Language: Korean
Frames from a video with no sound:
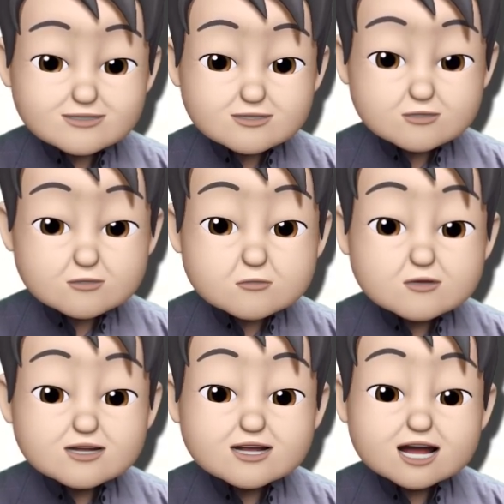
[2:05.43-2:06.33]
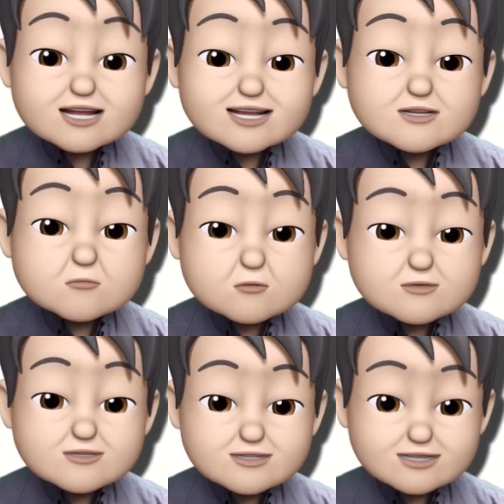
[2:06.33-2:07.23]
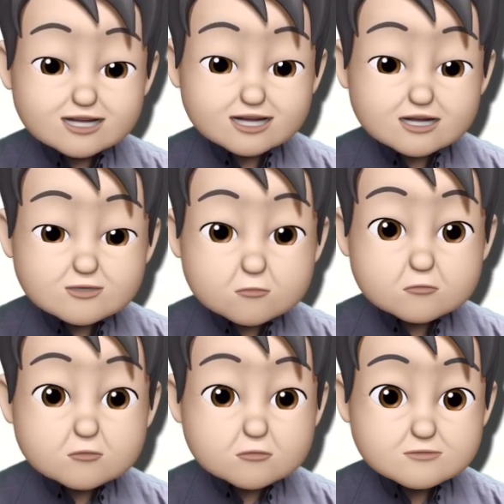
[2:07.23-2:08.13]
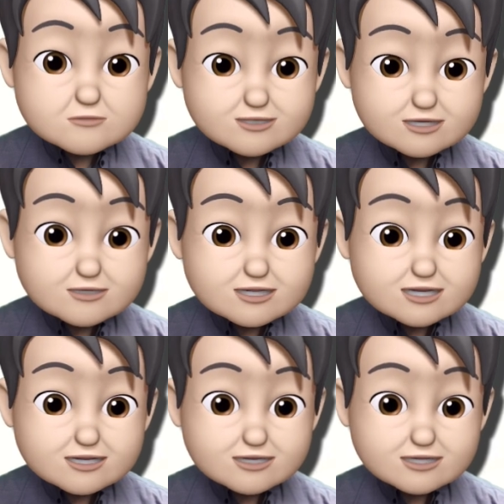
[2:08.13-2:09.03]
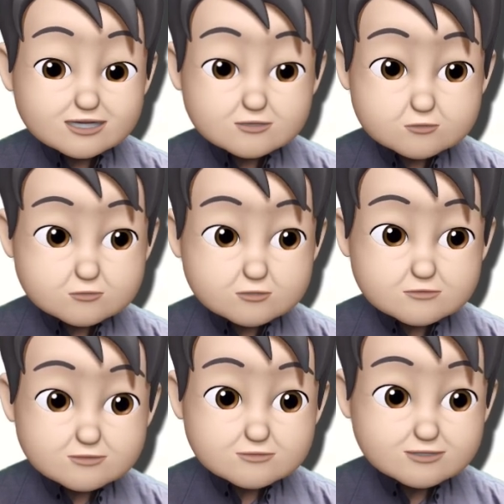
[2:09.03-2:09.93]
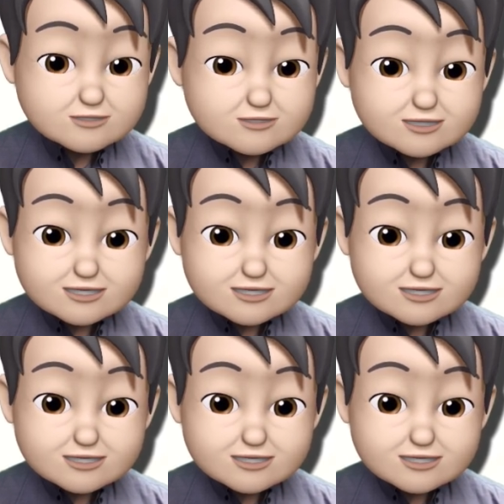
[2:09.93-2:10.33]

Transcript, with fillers: 그 귀 안에 놓여질 때. 아, 이것도 어법은 체크를 해야 되겠다. 이것도 어법은.